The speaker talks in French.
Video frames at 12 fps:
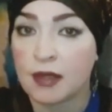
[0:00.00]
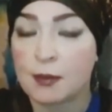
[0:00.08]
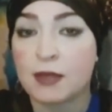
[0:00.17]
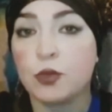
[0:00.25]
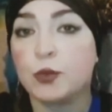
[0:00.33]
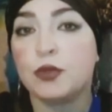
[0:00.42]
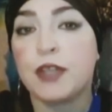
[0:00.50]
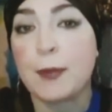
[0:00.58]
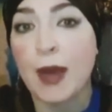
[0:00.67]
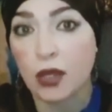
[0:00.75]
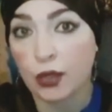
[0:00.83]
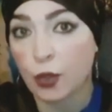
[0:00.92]
Mais vous ne pouvez
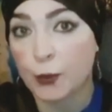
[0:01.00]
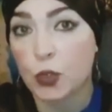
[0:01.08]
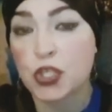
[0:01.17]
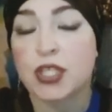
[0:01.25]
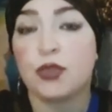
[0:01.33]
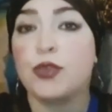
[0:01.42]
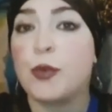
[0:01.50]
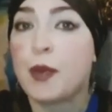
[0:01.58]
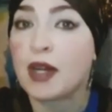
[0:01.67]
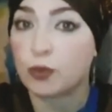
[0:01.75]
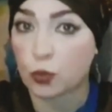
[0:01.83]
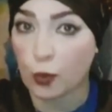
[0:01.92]
pas leur reprocher de ne
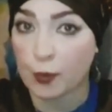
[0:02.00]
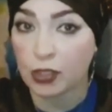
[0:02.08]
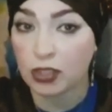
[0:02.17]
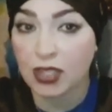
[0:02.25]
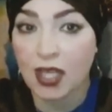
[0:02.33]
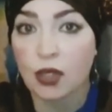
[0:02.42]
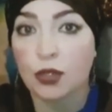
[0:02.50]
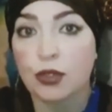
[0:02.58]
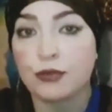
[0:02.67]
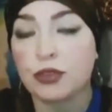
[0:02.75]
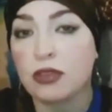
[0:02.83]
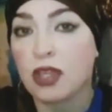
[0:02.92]
pas vous comprendre alors que
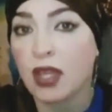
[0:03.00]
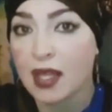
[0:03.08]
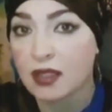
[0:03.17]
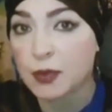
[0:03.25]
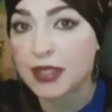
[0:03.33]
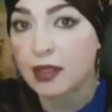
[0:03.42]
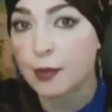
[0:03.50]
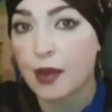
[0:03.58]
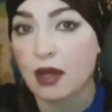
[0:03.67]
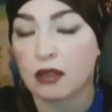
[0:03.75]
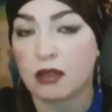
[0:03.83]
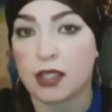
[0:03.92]
vous ne leur expliquez pas.